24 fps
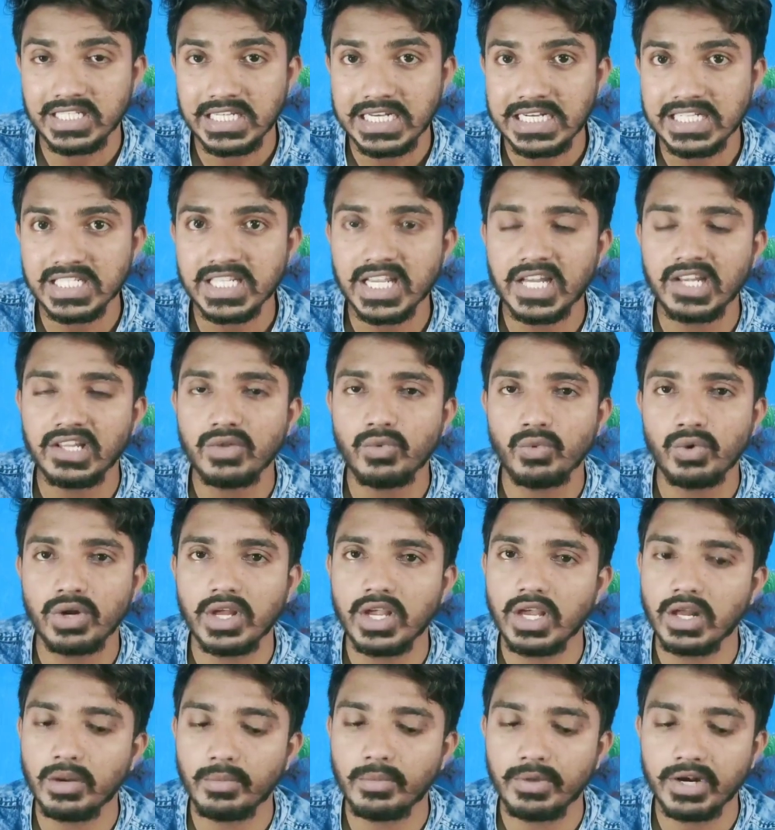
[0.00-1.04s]
సీట్స్ అయితే
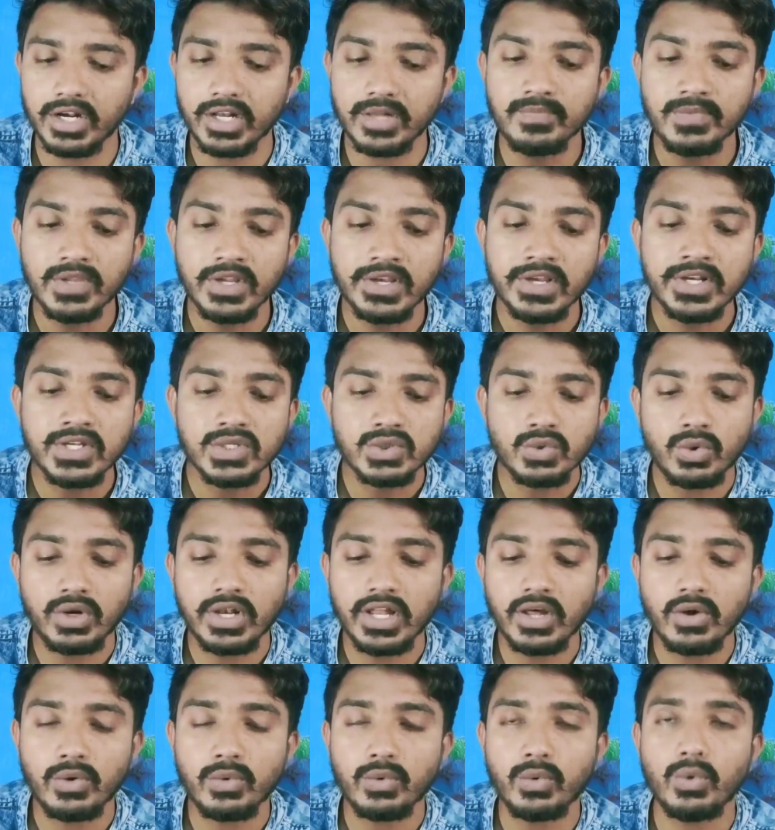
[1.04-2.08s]
ఉన్నాయన్నమాట సో
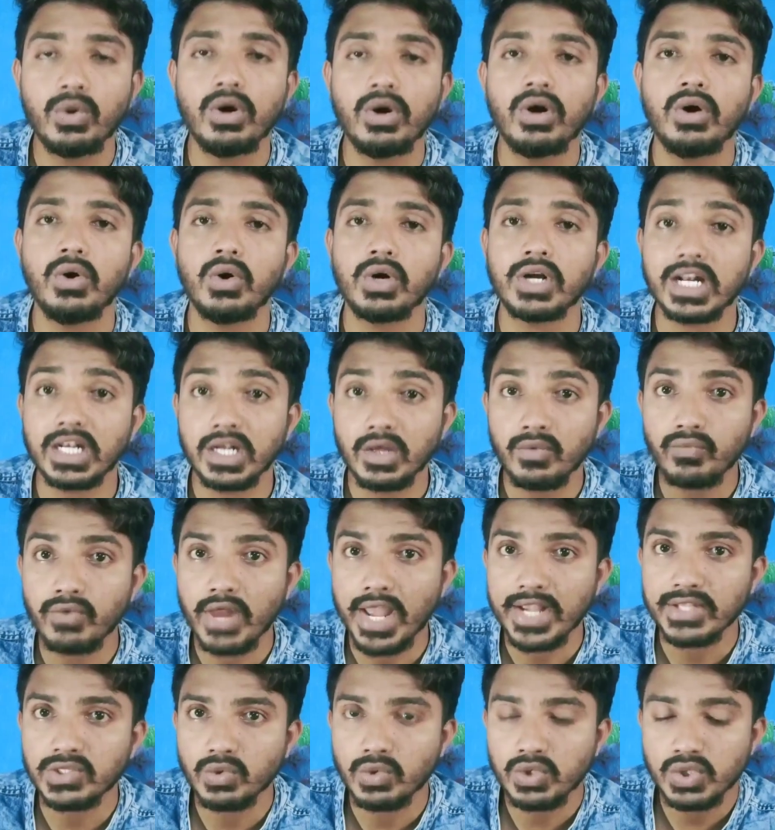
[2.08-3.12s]
నా కట్ ఆఫ్
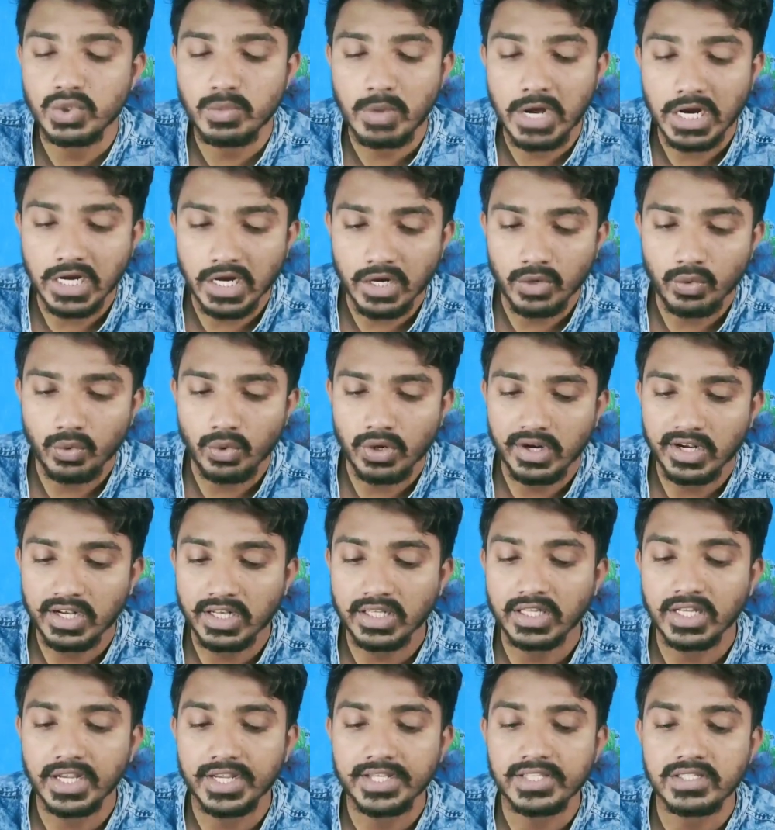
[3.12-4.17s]
ర్యాంక్స్ గురించి
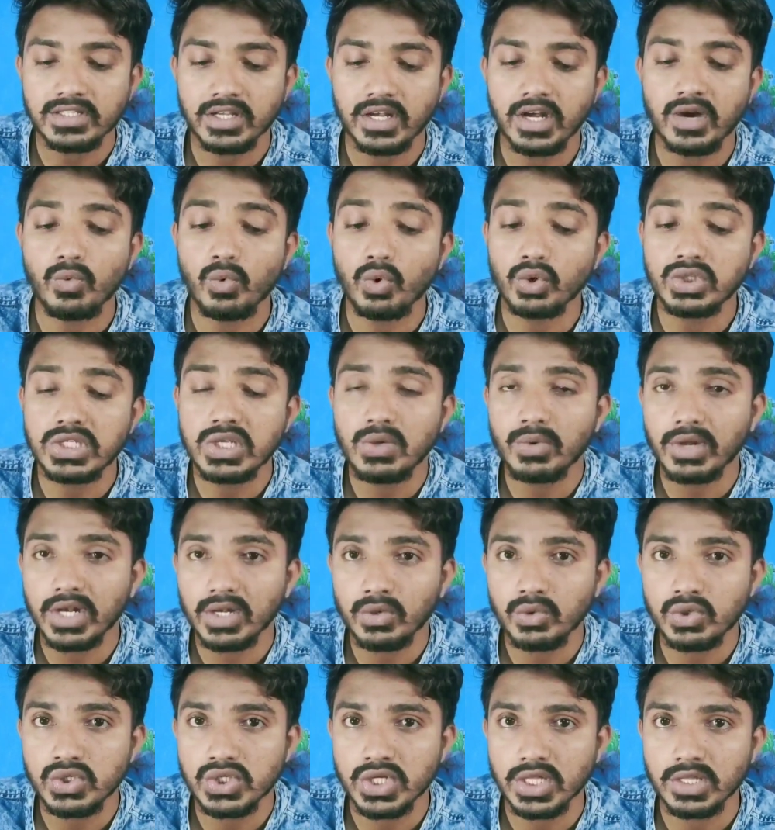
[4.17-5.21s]
మాట్లాడుకున్నట్లయితే గైస్ ఓసీ uh, వాళ్ళ
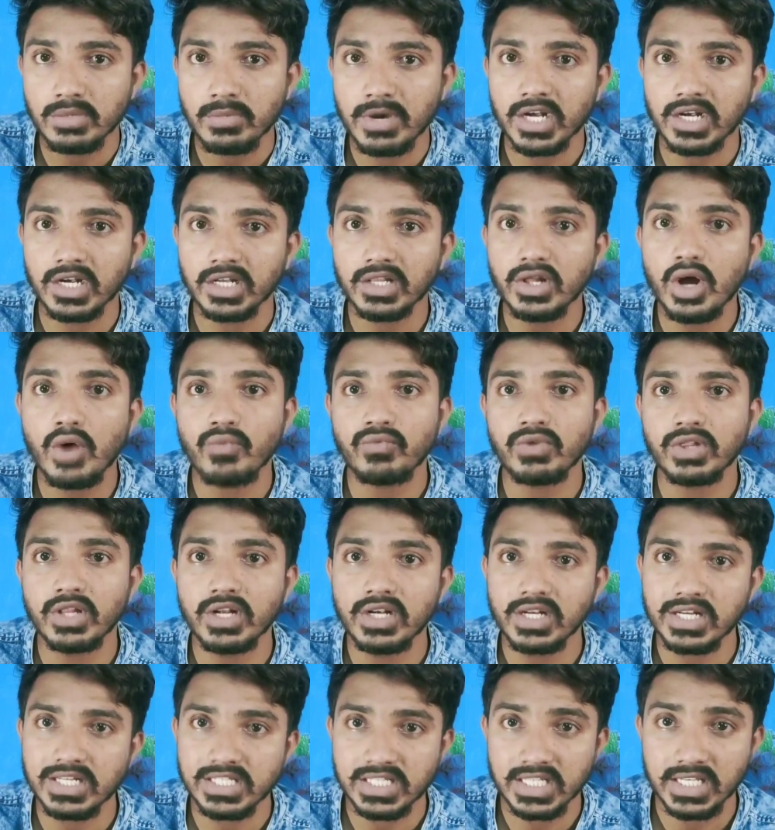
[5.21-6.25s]
గురించి అయితే మాట్లాడదాం ఆఫ్టర్
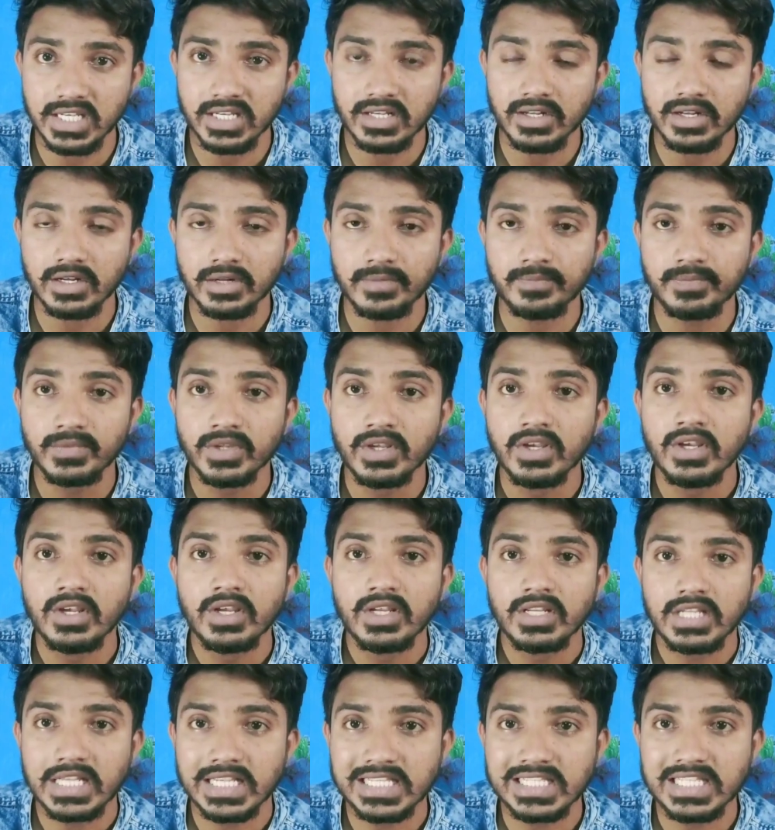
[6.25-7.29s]
దట్ నేను సి
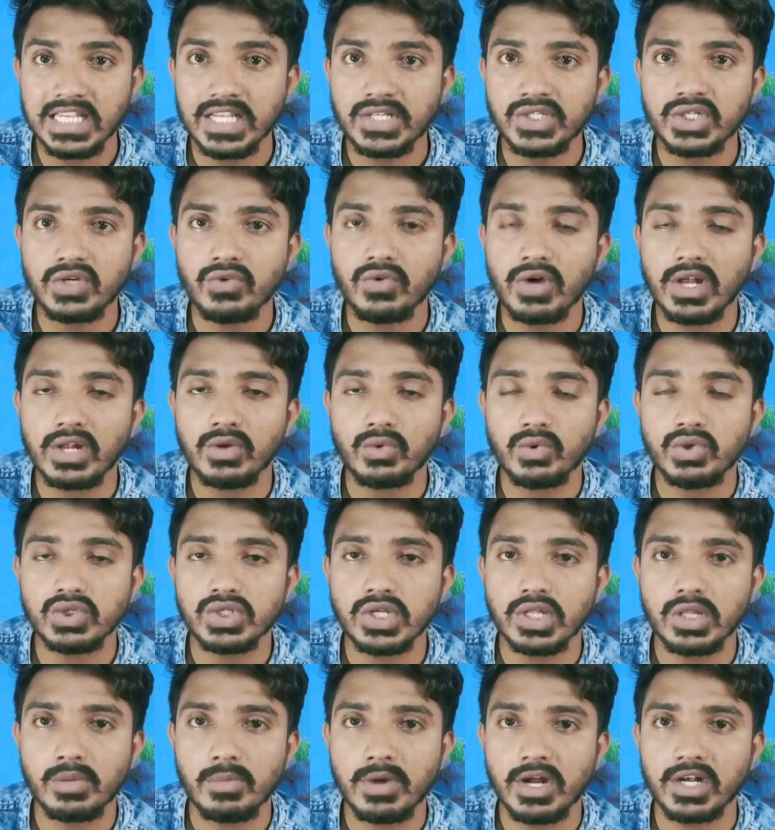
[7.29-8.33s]
ఎస్సీ ఎస్టీ వాళ్ళ గురించి
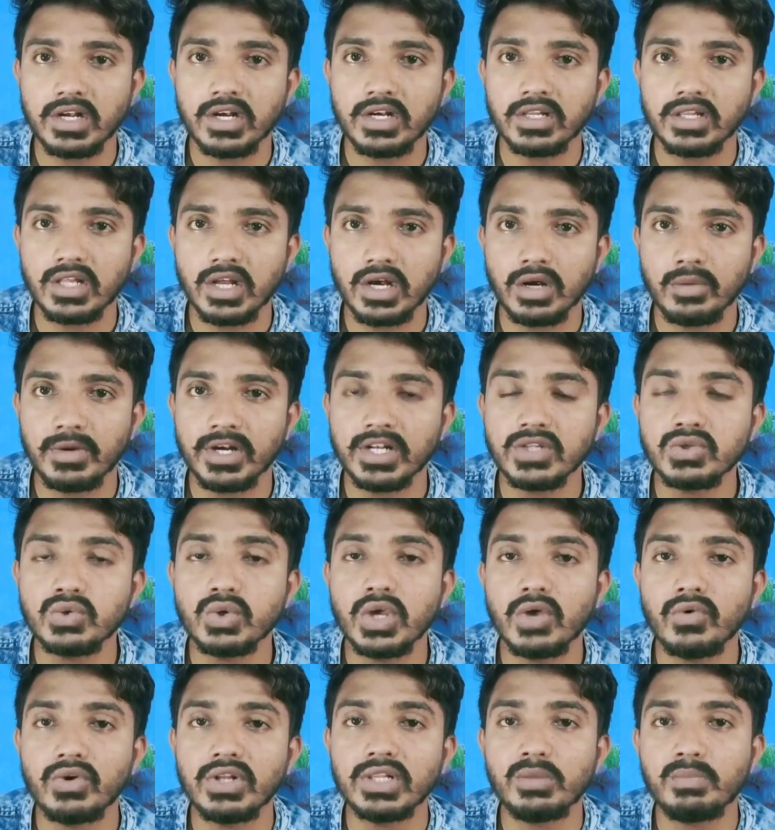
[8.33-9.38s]
అయితే మాట్లాడతాను అనమాట సో
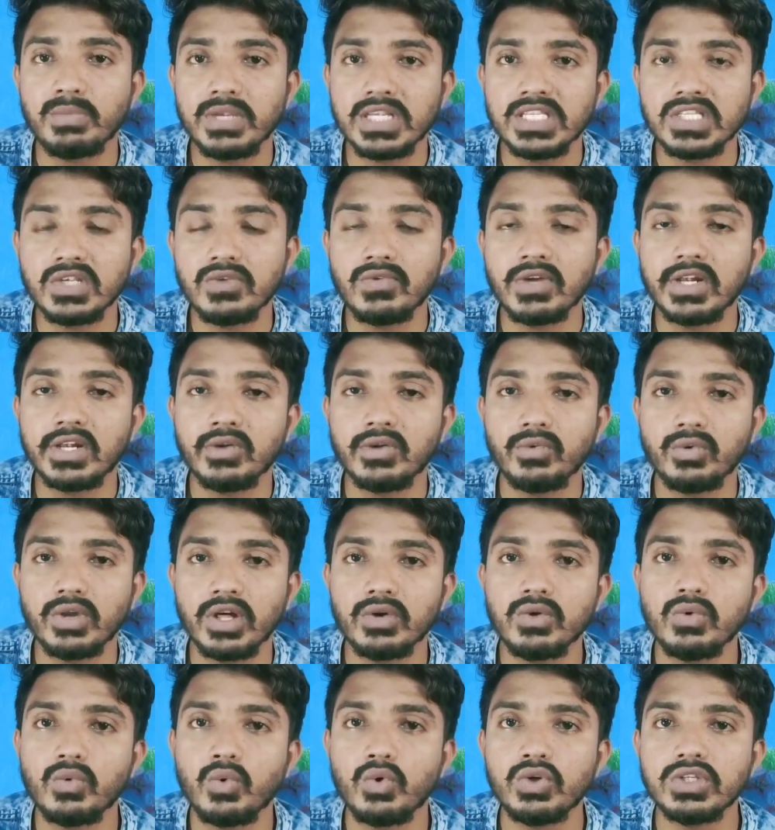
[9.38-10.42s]
ఎవరైతే బీసీ వాళ్ళు
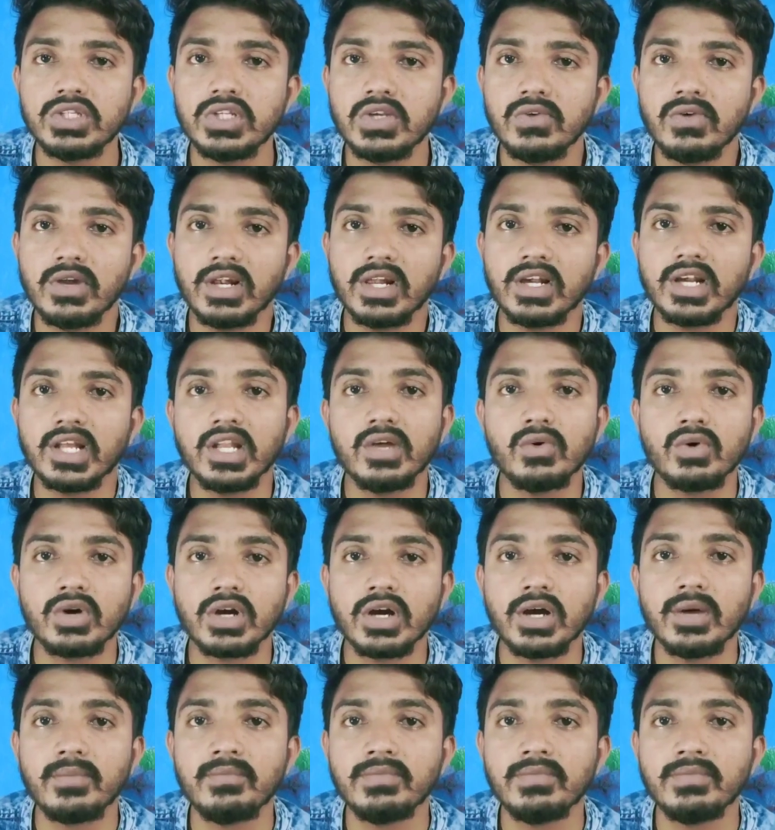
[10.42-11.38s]
ఉన్నారో ఓసీ వాళ్ళకన్నా ఒక